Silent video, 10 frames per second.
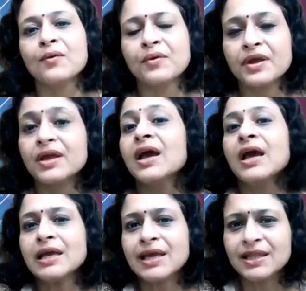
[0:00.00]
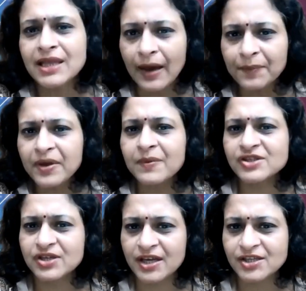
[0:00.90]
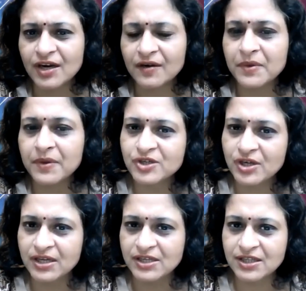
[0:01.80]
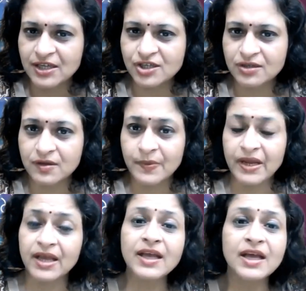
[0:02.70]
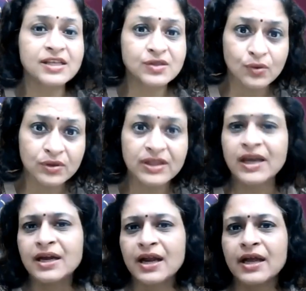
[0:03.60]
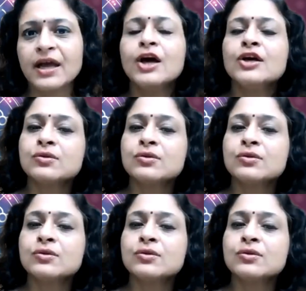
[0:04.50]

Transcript: होंगी यदि आपके बच्चे के चार्ट में भी शनि इस नक्षत्र में है या इसको देख रहे हैं